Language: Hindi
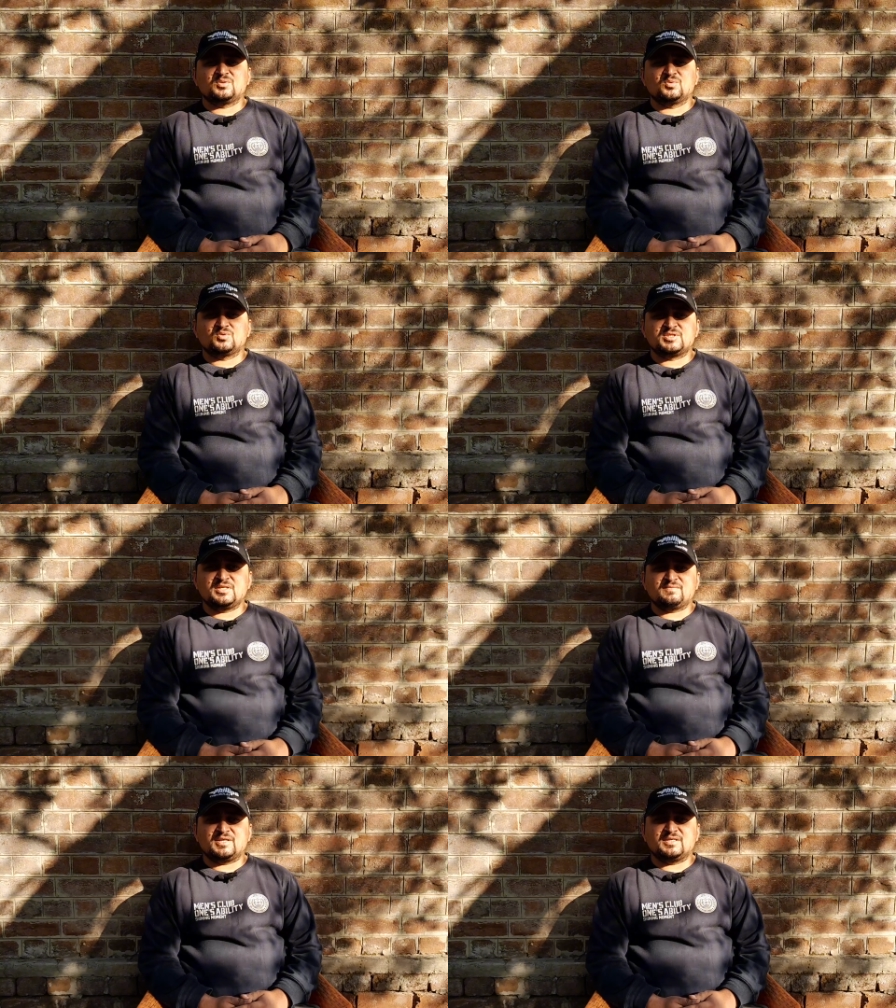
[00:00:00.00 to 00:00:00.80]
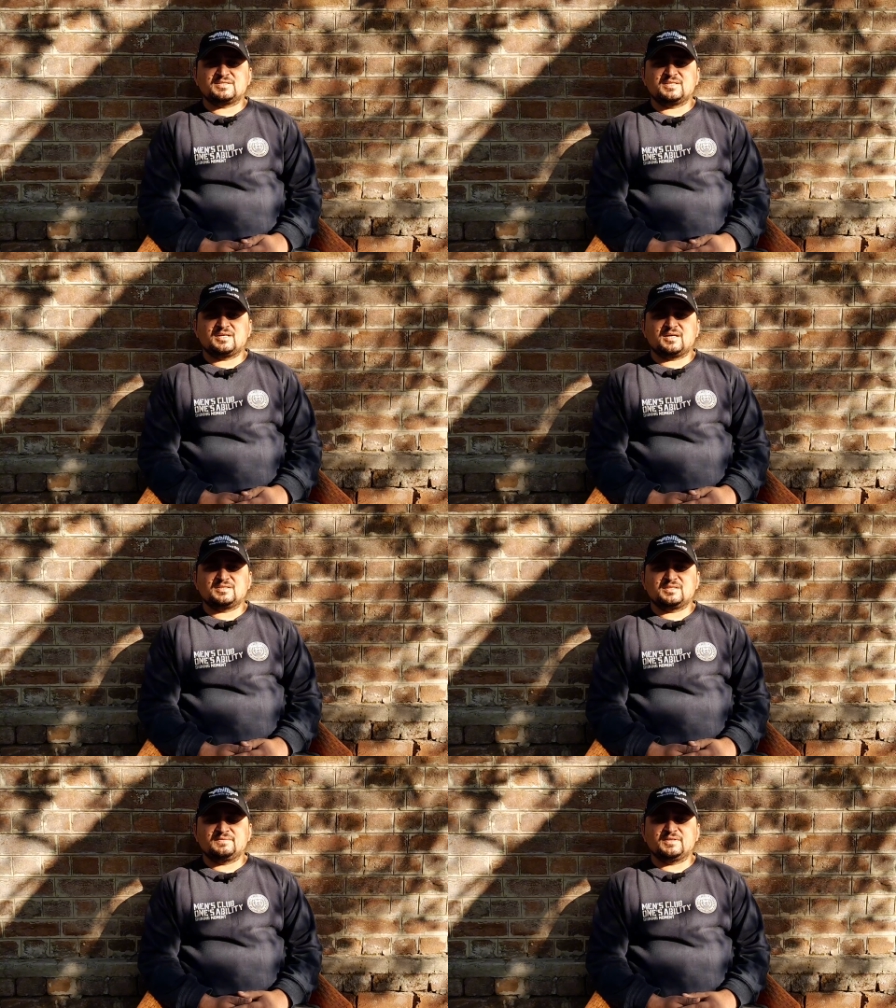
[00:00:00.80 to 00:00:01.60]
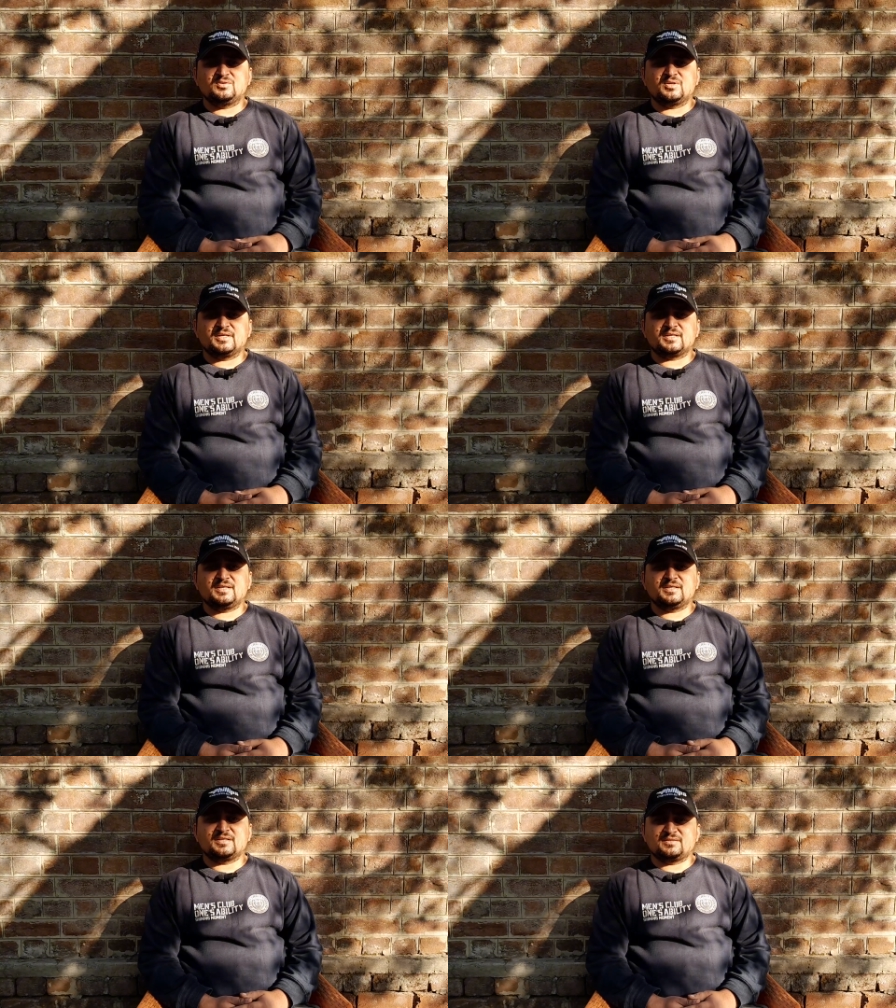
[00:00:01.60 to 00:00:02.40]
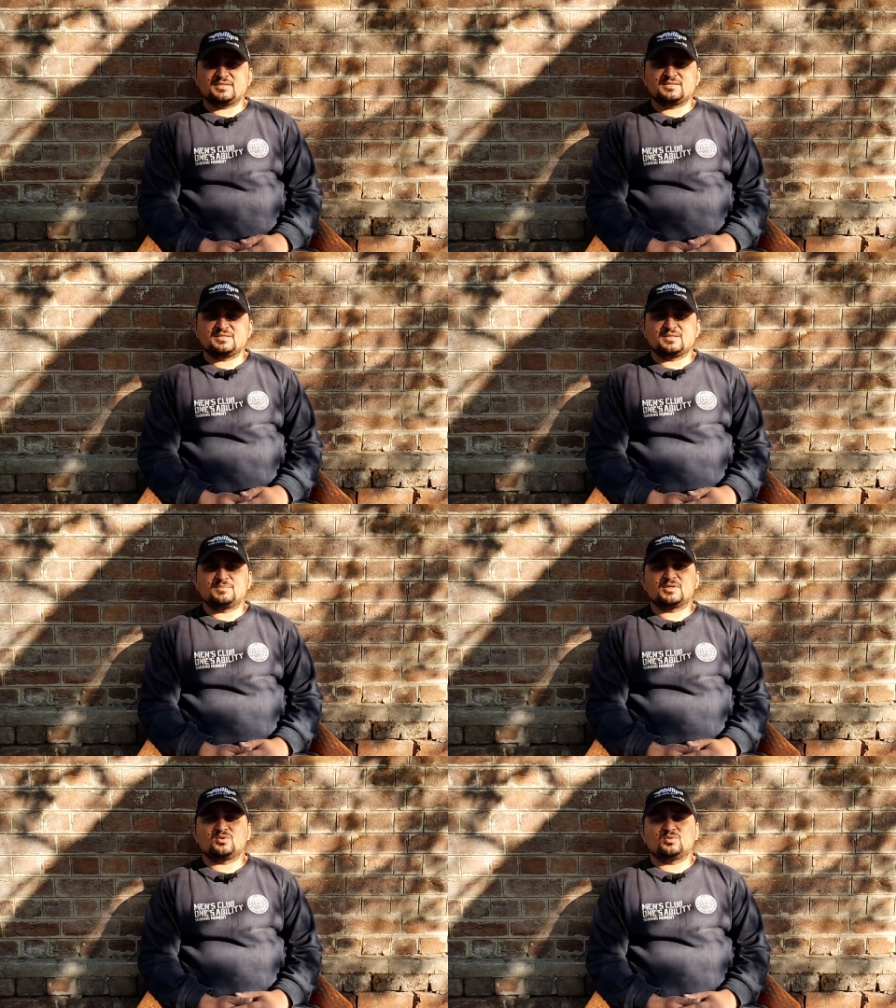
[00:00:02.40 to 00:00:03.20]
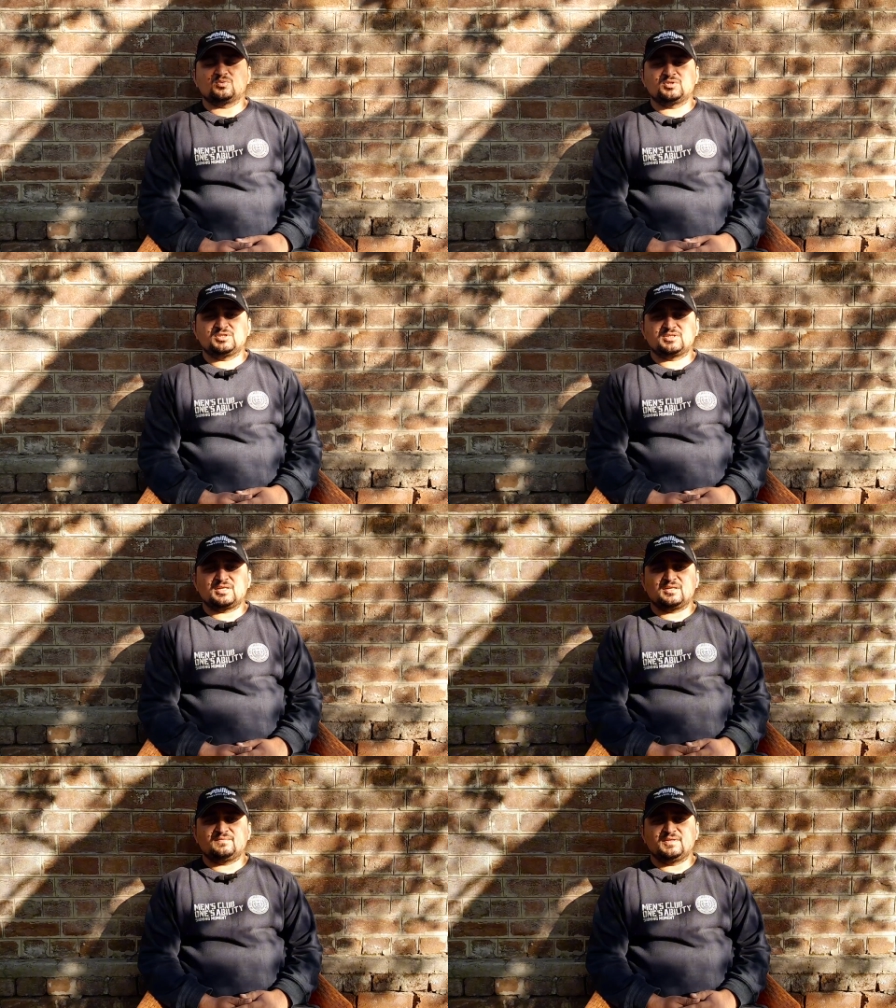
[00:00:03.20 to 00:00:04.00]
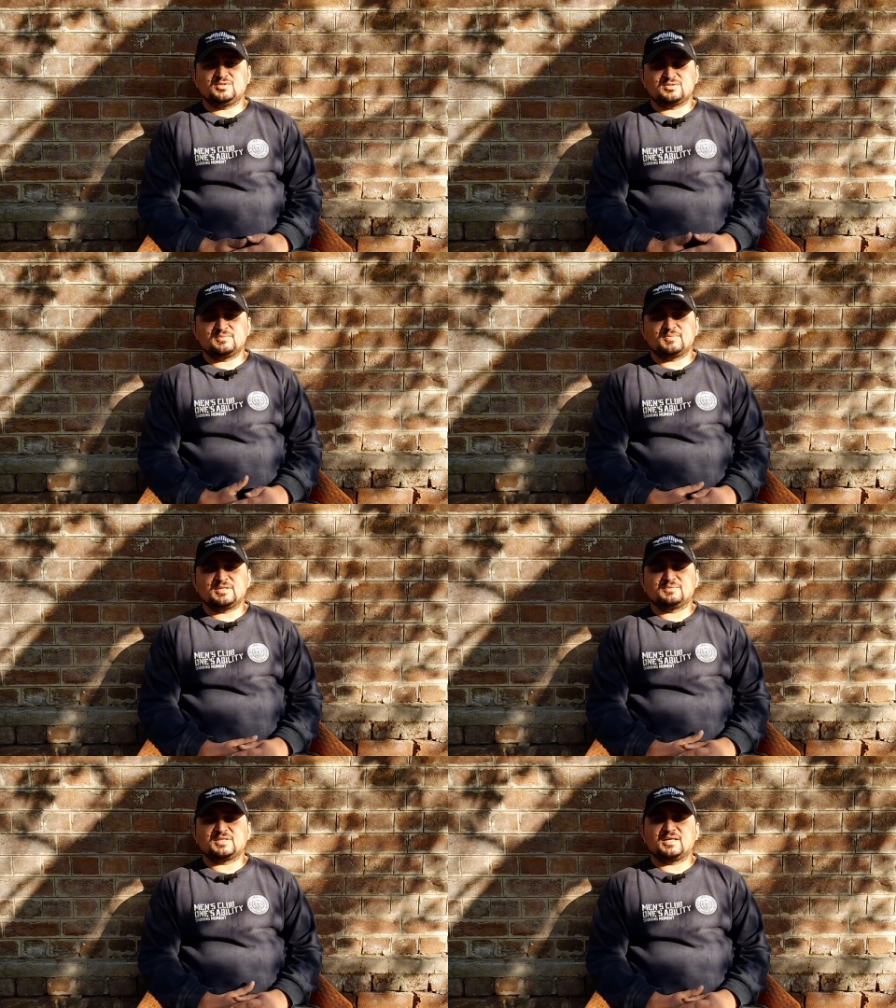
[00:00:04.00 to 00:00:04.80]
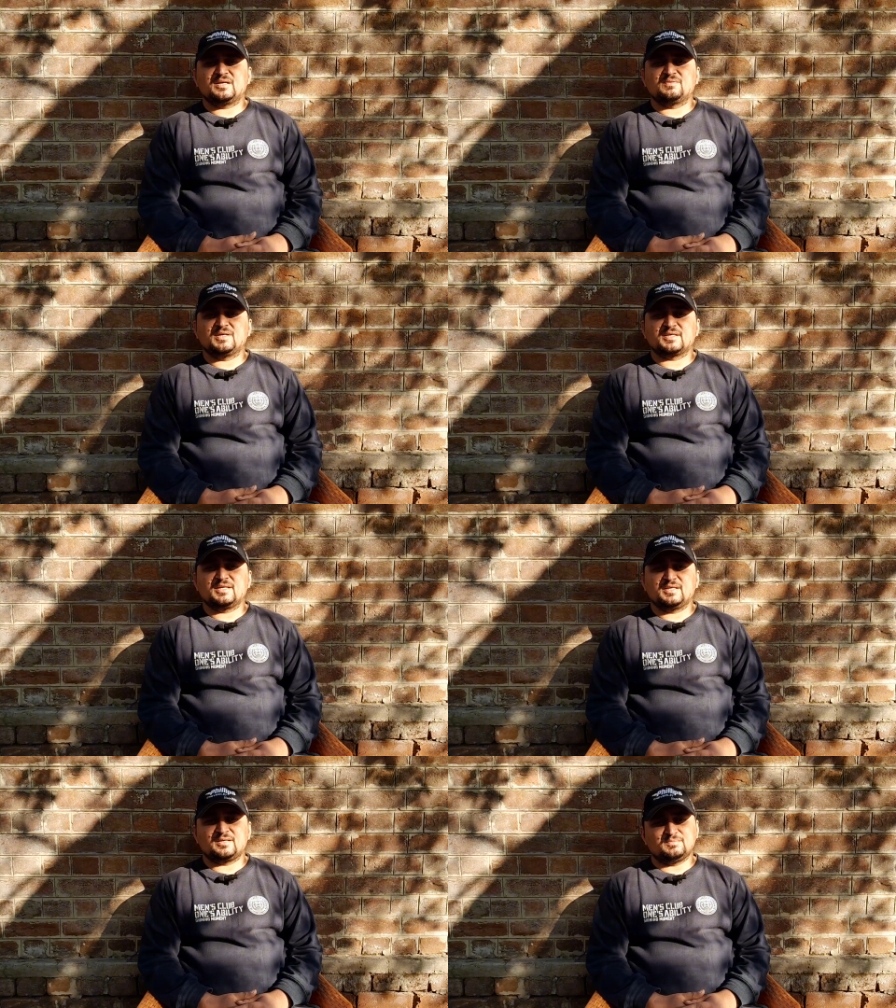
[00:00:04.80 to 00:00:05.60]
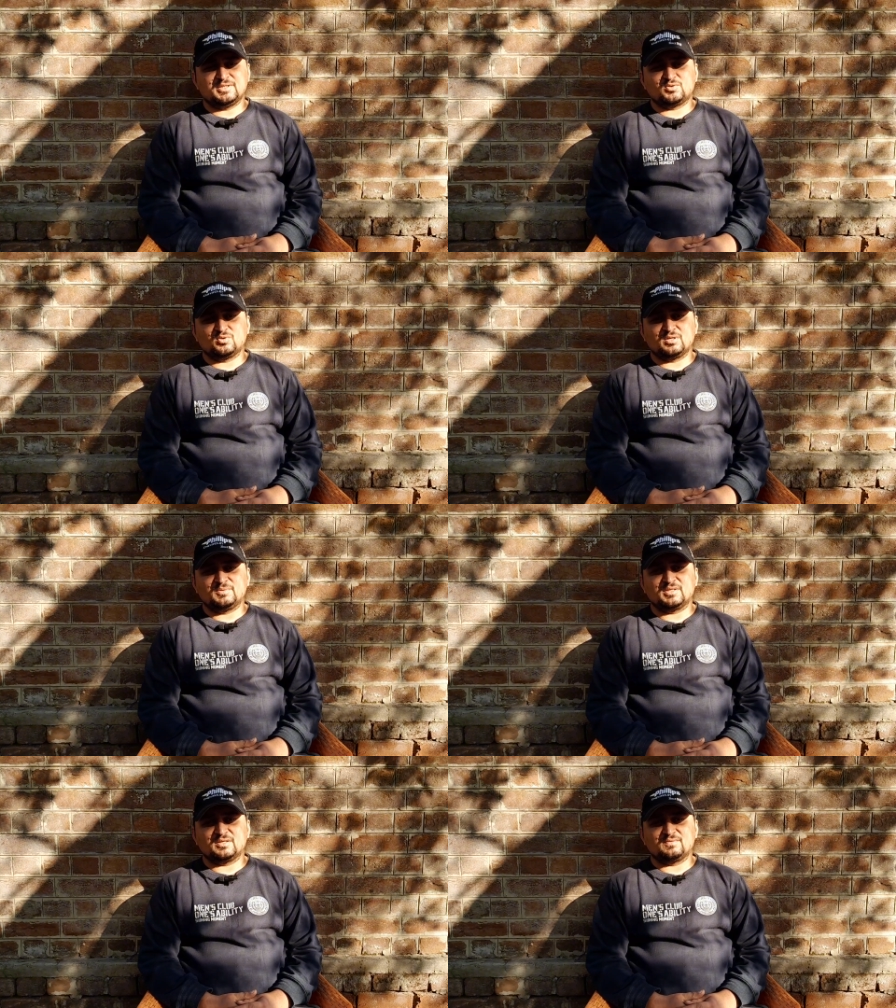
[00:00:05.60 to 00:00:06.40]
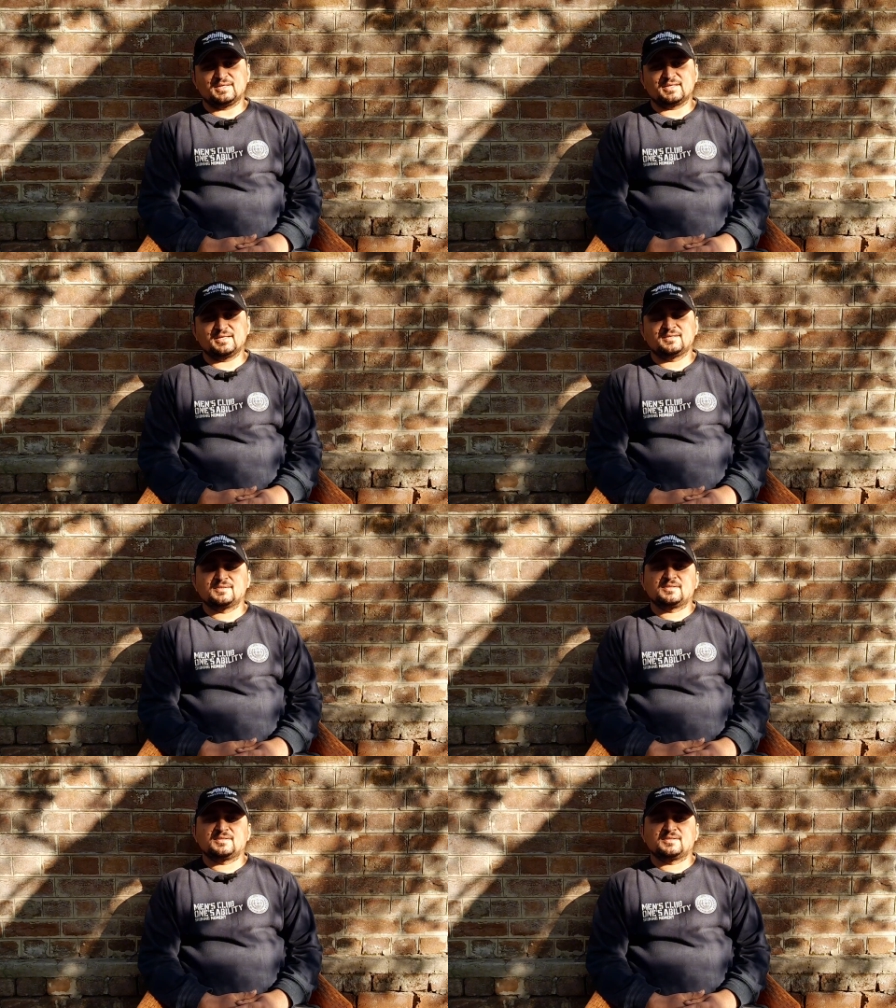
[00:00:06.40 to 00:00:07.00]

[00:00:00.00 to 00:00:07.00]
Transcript: तो उसी हवाले से आज की वीडियो है कि इकतीस दिसंबर को गुज्त वीडियोज़ में मैंने बताया हुआ है कि हम एक टूर्नामेंट करवाएंगे